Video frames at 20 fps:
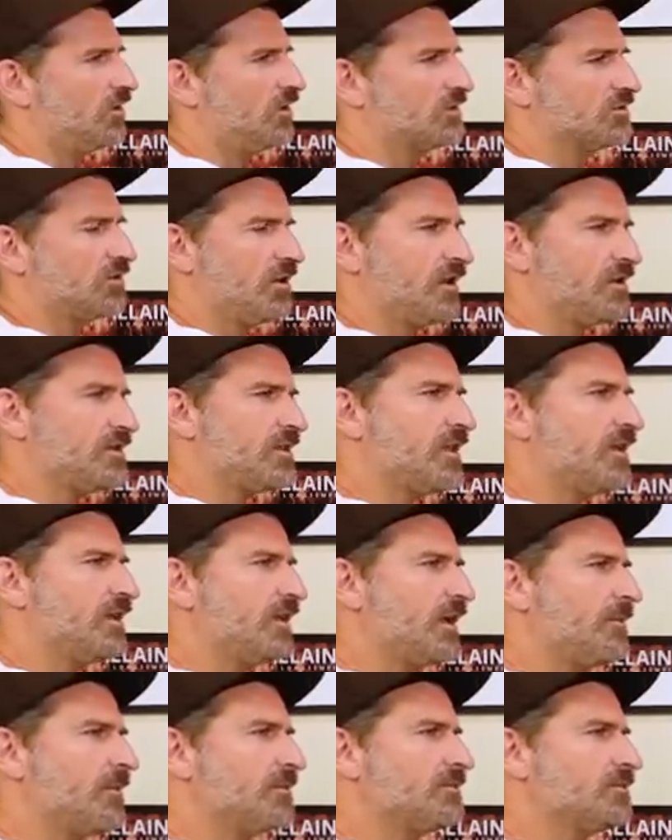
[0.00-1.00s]
qu'on est
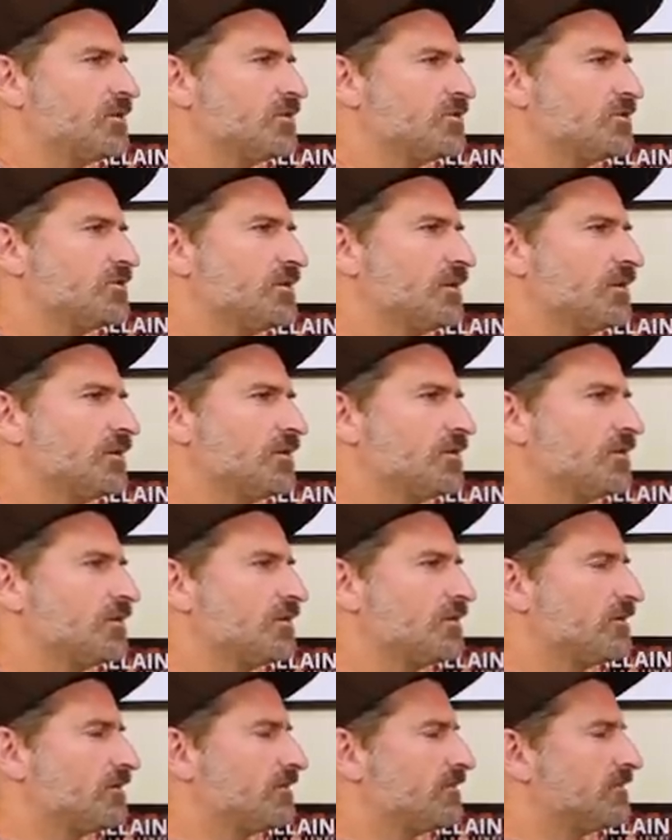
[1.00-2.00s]
entendait quand même ce que je disais?
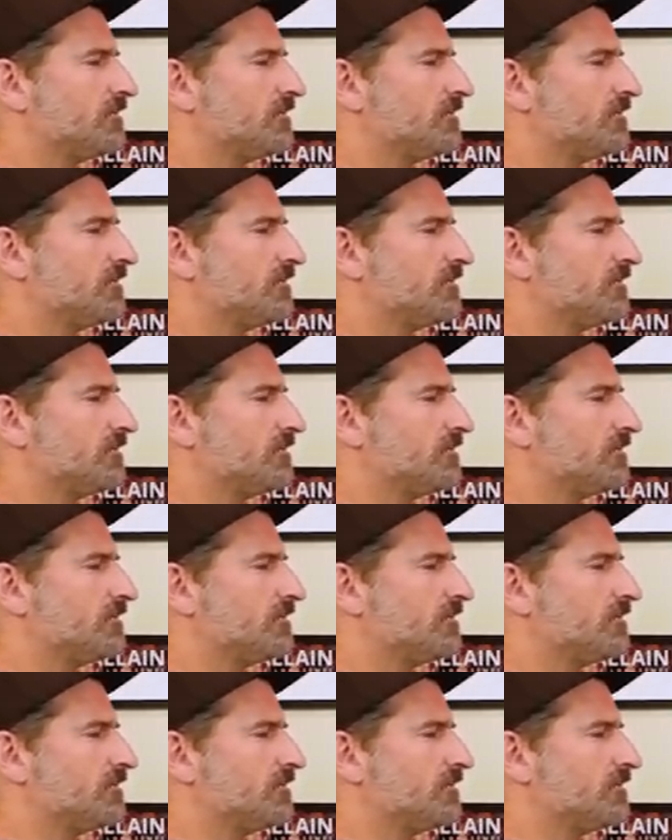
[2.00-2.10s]
Oui, oui, on